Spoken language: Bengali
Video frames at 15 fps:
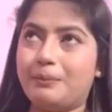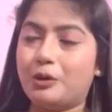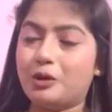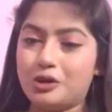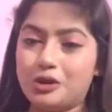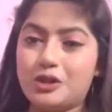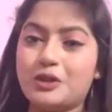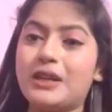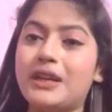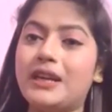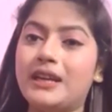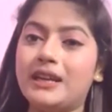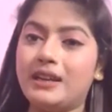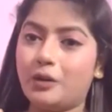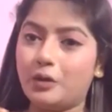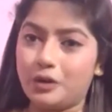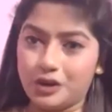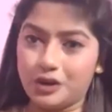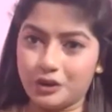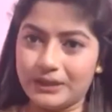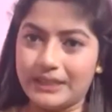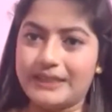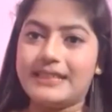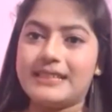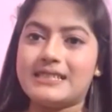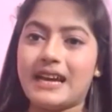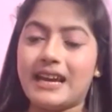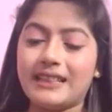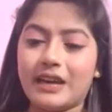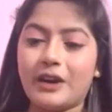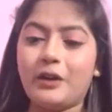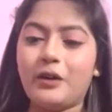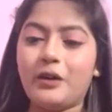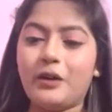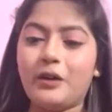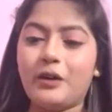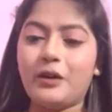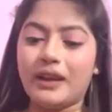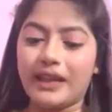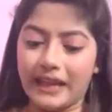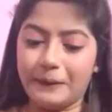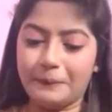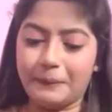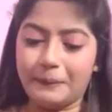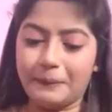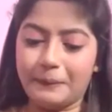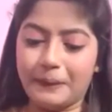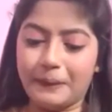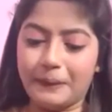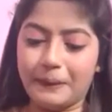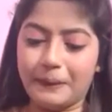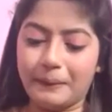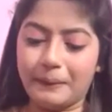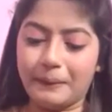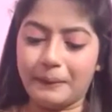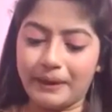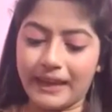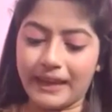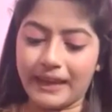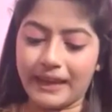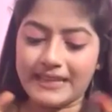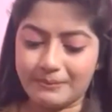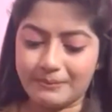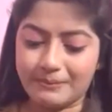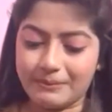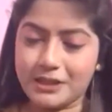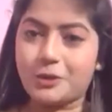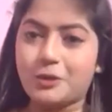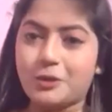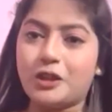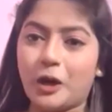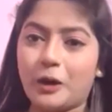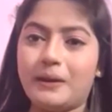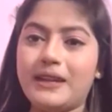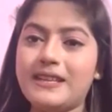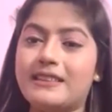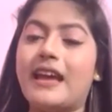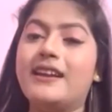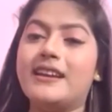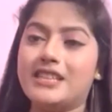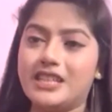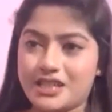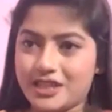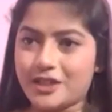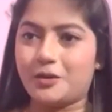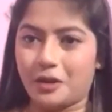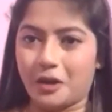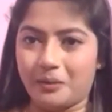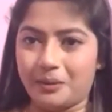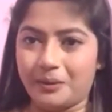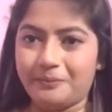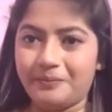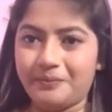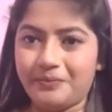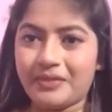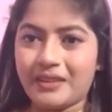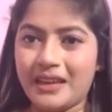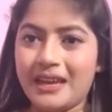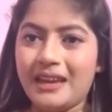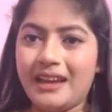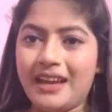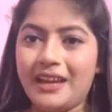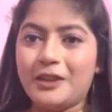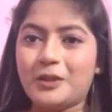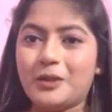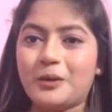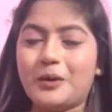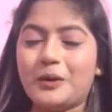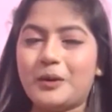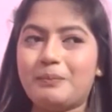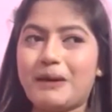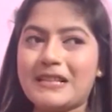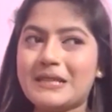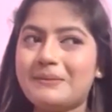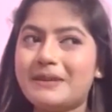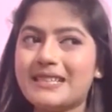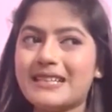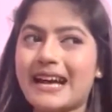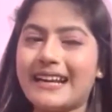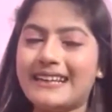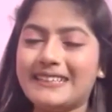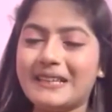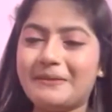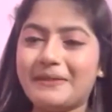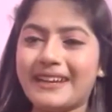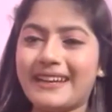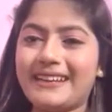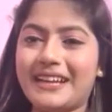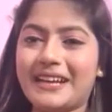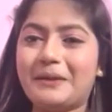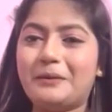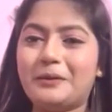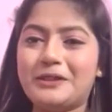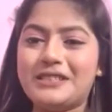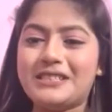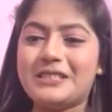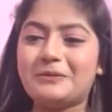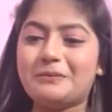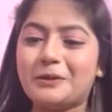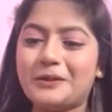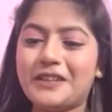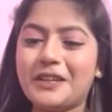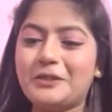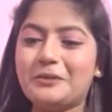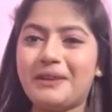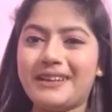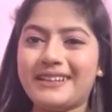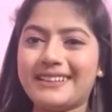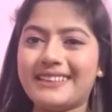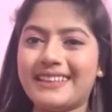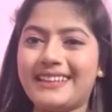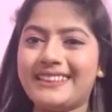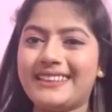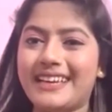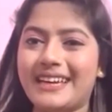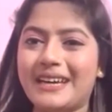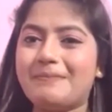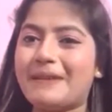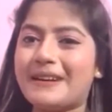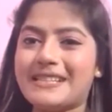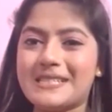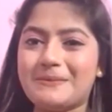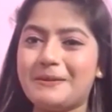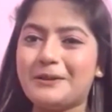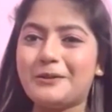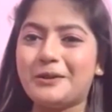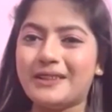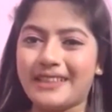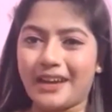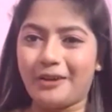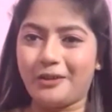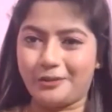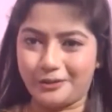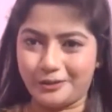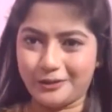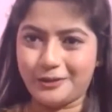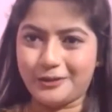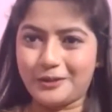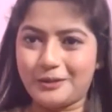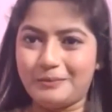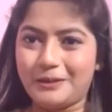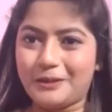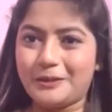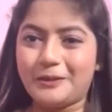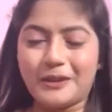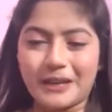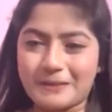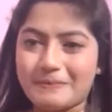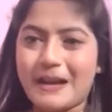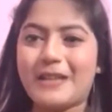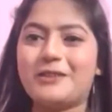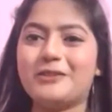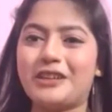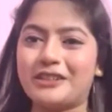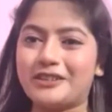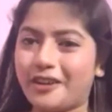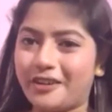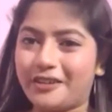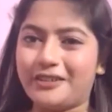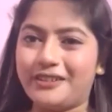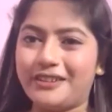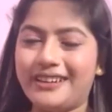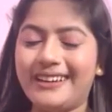প্রতিযোগী অডিশন দিতে চায় তাহলে এইভাবে এস এম এস করতে হবে দেন রেজিস্ট্রেশন করতে হবে তো আচ্ছা। পাশের পাশের আন্টি আমাকে ডেকে বলছে যে বন্যা তুমি এটাতে পার্টিসিপেট করে দেখো তুমি তো অনেক ভালো গান করো